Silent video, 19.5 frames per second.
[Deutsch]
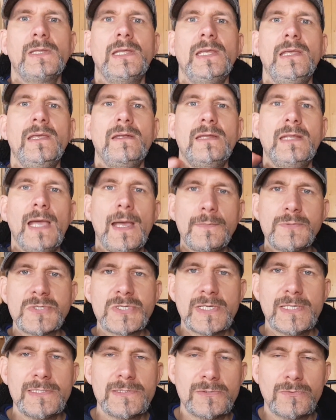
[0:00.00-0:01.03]
ging in die
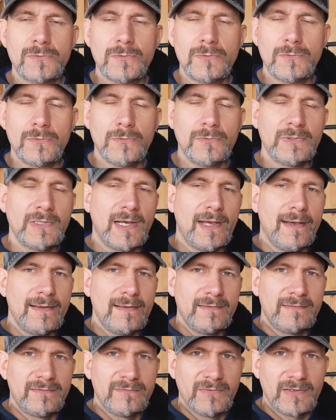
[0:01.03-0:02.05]
Abschaltung und
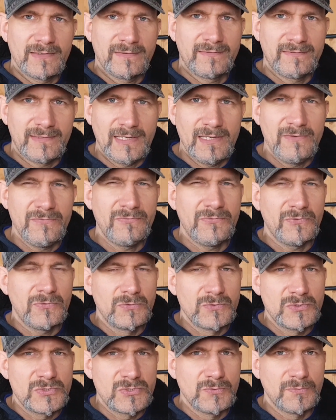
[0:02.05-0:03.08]
alles war safe
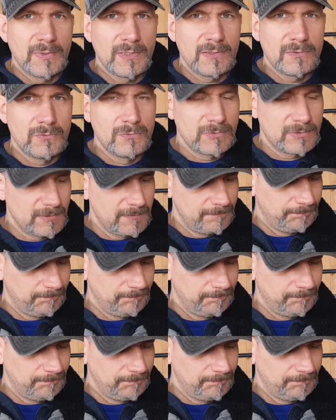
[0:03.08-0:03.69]
und super gut.